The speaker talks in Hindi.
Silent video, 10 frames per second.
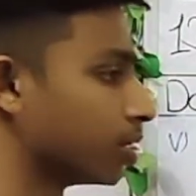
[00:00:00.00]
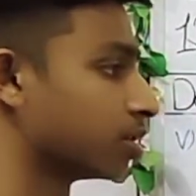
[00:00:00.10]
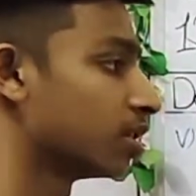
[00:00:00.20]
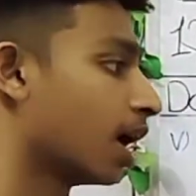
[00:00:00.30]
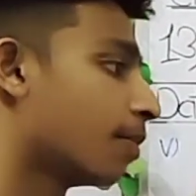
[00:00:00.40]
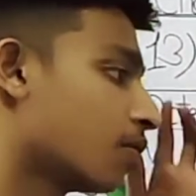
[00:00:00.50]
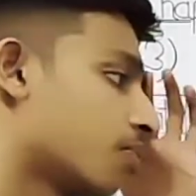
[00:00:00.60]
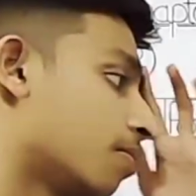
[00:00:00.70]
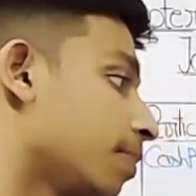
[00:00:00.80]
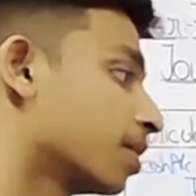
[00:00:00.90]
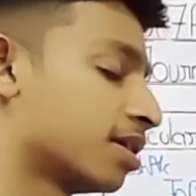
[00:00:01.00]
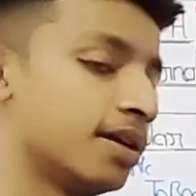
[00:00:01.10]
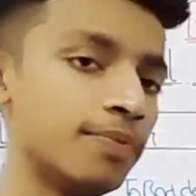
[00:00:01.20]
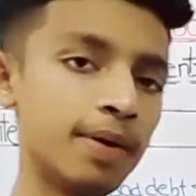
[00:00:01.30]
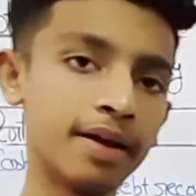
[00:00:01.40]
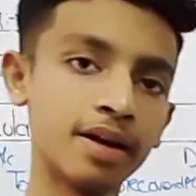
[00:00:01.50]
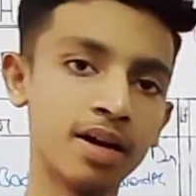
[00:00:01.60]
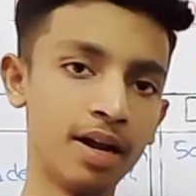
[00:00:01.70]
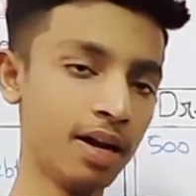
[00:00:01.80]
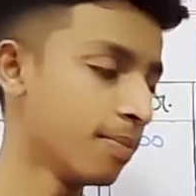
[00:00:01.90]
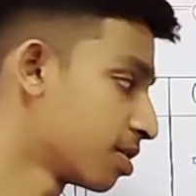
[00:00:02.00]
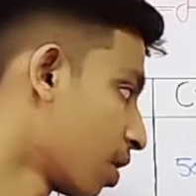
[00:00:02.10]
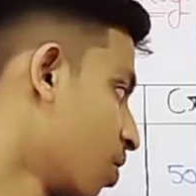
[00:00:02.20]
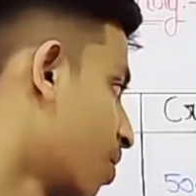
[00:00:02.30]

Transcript: जितना अमाउंट फिफ्टी परसेंट पे कर रहा है ना बचा हुआ